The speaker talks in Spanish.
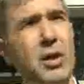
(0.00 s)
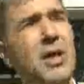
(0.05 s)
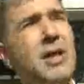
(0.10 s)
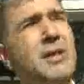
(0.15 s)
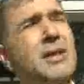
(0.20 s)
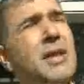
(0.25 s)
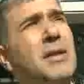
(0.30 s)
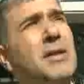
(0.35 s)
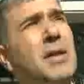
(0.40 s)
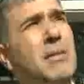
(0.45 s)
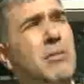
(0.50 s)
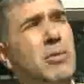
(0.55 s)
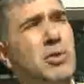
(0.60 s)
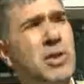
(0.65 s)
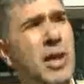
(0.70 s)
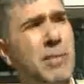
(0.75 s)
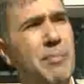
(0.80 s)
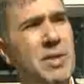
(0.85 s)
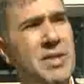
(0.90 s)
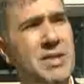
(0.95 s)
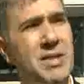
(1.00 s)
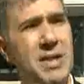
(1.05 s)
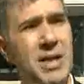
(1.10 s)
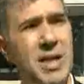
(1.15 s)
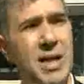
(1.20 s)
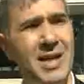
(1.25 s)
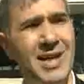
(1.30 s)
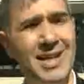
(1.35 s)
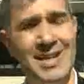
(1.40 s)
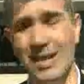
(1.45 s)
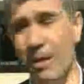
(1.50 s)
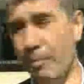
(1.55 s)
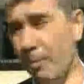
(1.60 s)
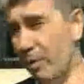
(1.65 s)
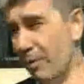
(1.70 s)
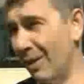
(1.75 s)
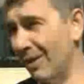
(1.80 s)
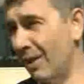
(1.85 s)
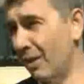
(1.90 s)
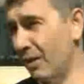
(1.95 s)
tendremos la piscina que se ha
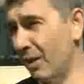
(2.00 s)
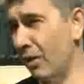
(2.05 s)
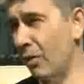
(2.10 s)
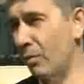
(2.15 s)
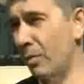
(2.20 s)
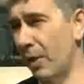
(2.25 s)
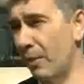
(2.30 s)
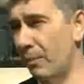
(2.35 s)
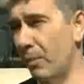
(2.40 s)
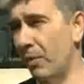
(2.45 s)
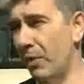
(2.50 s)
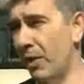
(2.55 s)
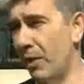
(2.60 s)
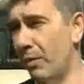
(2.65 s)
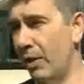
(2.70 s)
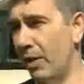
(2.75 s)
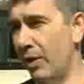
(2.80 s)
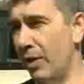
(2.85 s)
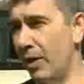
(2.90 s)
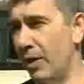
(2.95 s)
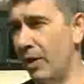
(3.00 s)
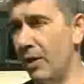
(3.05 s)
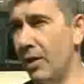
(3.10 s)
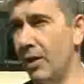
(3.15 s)
privatizado para poder abrirla.